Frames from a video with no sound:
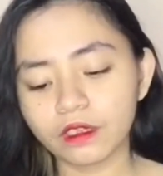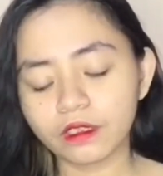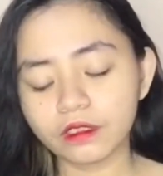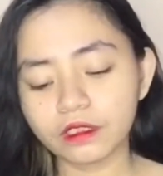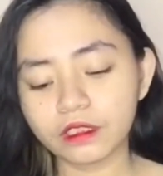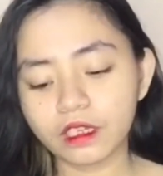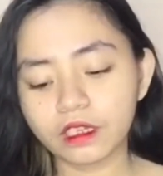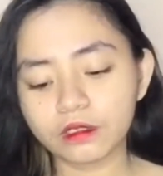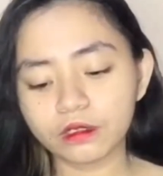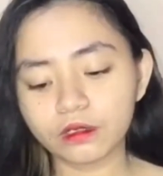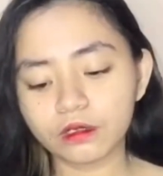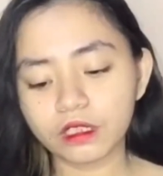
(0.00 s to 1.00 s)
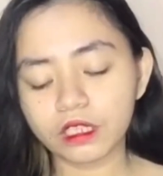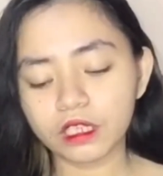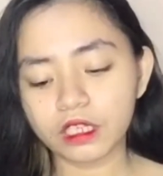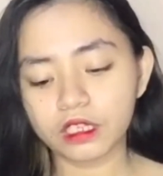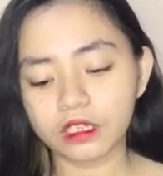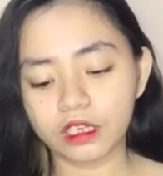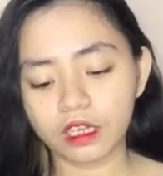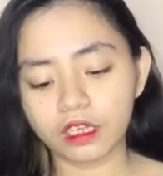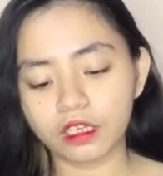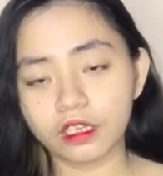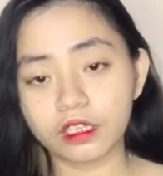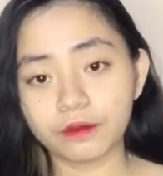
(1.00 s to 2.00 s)
So, yun nga. Gusto ko lang itry.
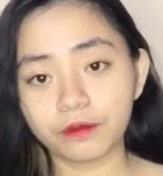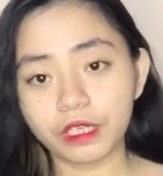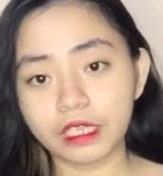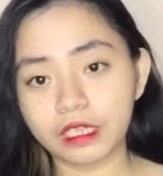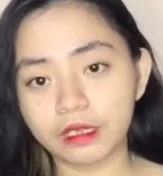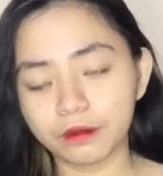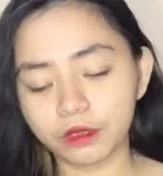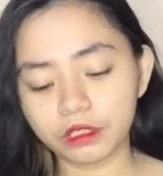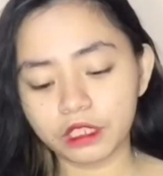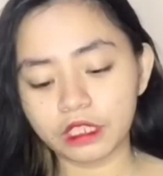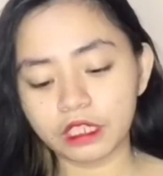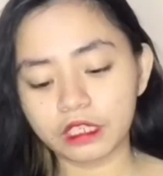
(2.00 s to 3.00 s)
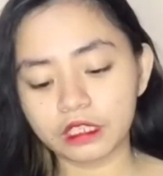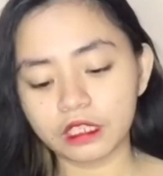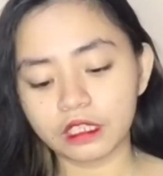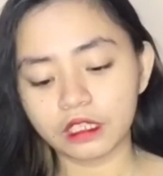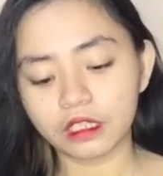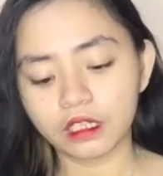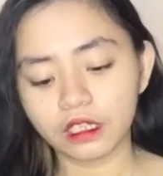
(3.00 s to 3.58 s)
Ayun, wait lang. Buksan natin.